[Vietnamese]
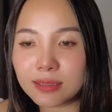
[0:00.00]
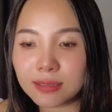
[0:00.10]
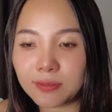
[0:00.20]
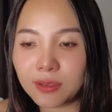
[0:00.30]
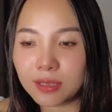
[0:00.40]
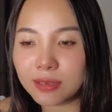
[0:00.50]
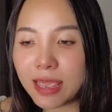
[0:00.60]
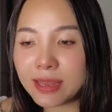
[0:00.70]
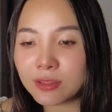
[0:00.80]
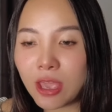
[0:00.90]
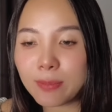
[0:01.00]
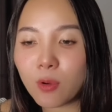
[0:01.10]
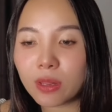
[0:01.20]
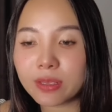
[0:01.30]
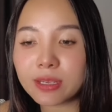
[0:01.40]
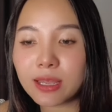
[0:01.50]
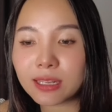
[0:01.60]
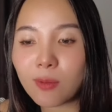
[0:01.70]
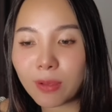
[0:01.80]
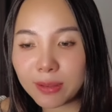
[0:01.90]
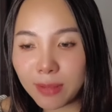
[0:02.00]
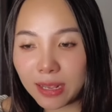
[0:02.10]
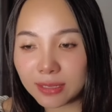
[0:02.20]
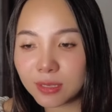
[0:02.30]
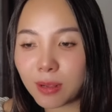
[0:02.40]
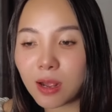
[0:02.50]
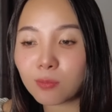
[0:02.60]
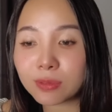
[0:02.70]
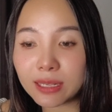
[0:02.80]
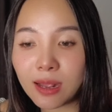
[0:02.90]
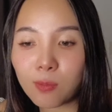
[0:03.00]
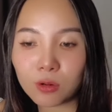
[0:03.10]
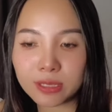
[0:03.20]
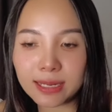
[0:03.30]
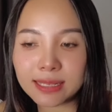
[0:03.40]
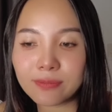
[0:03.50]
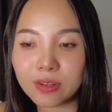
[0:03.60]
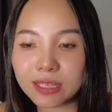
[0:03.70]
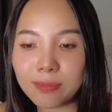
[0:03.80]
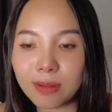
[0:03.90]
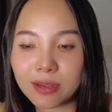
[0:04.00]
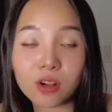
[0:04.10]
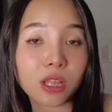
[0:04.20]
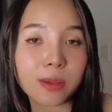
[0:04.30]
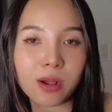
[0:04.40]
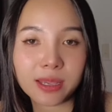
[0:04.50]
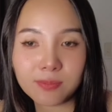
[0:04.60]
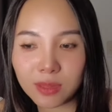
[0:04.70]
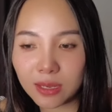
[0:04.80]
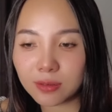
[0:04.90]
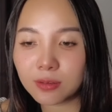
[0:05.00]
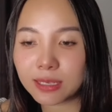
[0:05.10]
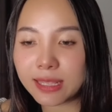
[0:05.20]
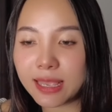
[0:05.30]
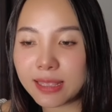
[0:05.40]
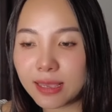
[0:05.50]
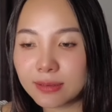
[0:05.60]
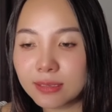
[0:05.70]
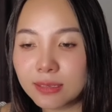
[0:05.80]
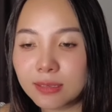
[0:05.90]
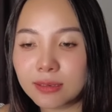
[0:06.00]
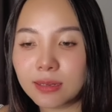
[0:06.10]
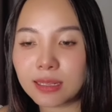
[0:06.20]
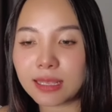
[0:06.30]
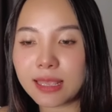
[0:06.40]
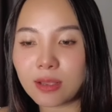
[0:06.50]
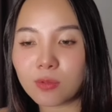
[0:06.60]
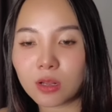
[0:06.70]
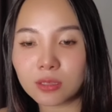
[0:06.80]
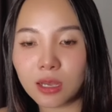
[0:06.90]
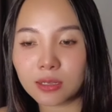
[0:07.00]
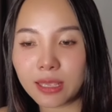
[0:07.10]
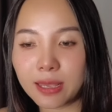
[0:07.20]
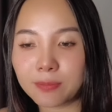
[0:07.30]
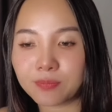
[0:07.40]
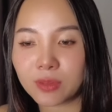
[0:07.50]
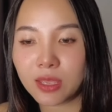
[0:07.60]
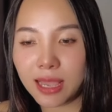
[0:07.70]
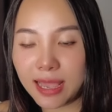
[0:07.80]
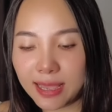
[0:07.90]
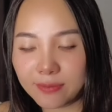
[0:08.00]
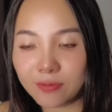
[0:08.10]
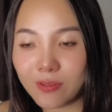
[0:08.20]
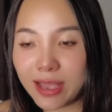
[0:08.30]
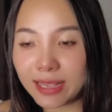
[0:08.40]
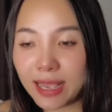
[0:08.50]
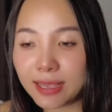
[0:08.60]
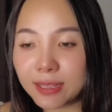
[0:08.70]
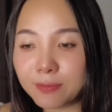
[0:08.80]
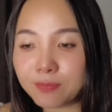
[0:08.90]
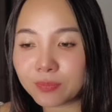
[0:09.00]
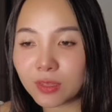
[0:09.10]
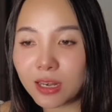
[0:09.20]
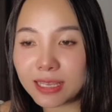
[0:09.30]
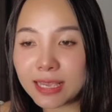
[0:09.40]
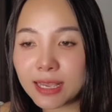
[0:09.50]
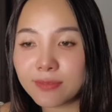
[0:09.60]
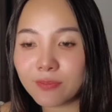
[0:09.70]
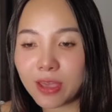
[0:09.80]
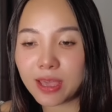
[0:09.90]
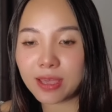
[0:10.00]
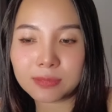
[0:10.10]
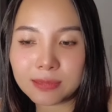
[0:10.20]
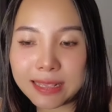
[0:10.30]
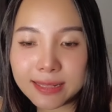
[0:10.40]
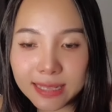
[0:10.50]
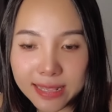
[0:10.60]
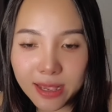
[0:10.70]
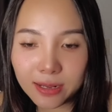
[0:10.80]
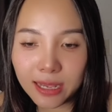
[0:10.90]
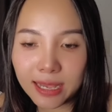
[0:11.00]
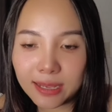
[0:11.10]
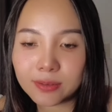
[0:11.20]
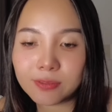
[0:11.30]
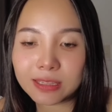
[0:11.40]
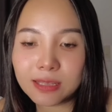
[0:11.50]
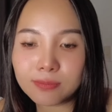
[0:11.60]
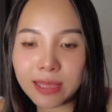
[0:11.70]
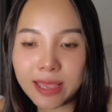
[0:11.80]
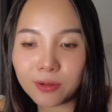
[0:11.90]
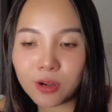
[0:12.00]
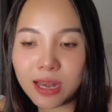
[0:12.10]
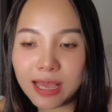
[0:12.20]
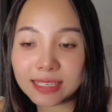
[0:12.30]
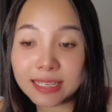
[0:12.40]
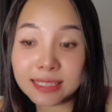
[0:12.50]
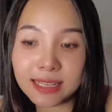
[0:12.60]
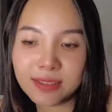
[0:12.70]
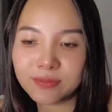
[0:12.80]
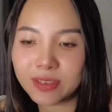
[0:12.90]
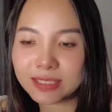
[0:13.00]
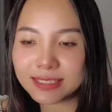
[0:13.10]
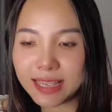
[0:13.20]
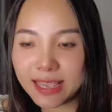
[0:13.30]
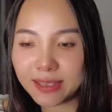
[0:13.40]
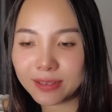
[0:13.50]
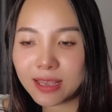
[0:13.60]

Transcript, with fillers: Tại vì đây toàn bộ là những kênh không hiện mặt, nhưng mà không không có chắc trăm phần trăm là nó có thể bật kiếm tiền được cả nhà nha. Nên là cả nhà cũng cẩn thận nha. À, và cái đó là cái kênh về tài chính cá nhân ha. Và tiếp theo đó là các kênh về xe.